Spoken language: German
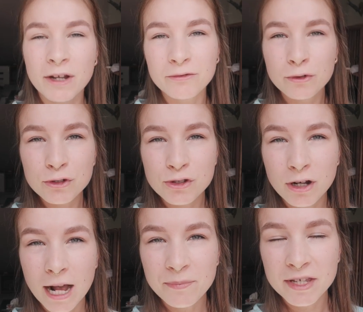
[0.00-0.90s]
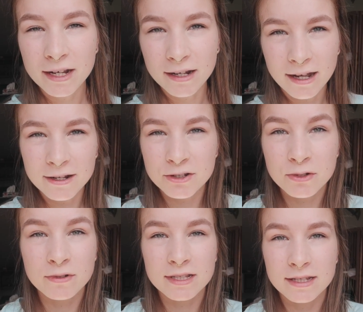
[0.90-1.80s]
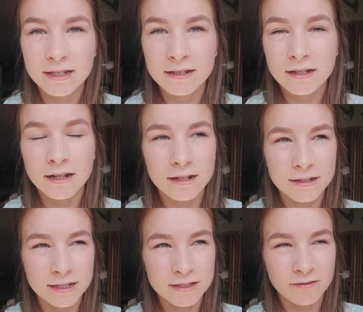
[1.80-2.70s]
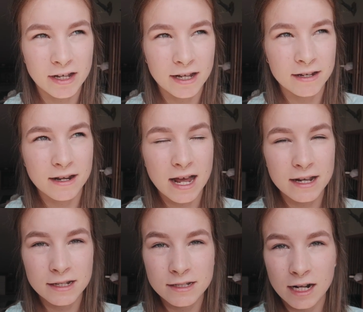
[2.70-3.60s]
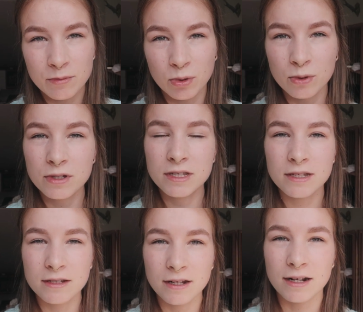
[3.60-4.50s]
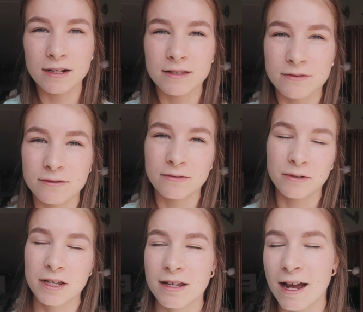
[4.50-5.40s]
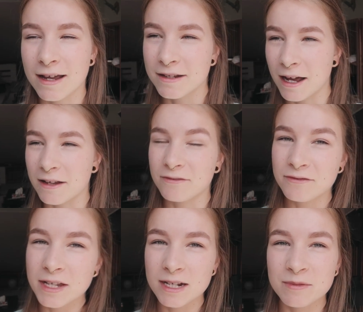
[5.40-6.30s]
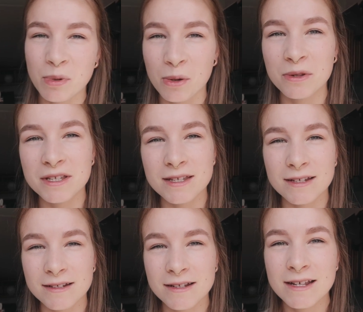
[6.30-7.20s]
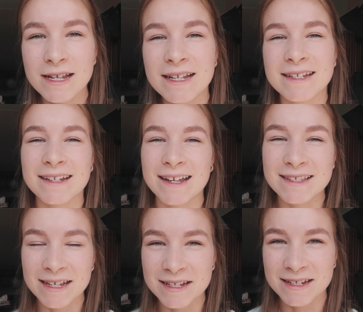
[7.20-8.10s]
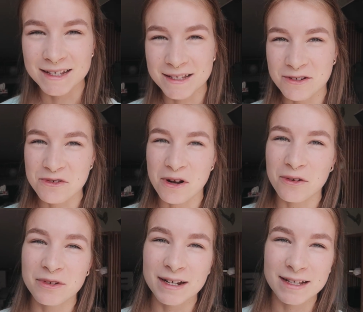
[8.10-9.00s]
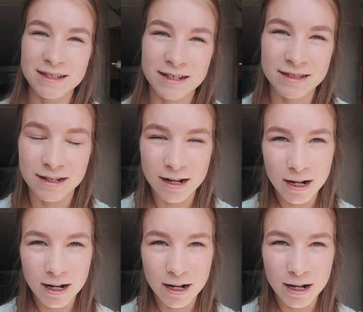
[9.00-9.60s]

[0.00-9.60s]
Mein Frühstück habt ihr ja gerade schon gesehen, das waren anderthalb Brötchen, also okay, ein, ein Viertel Brötchen. Den Rest hatte ich gestern schon aufgegessen, gestern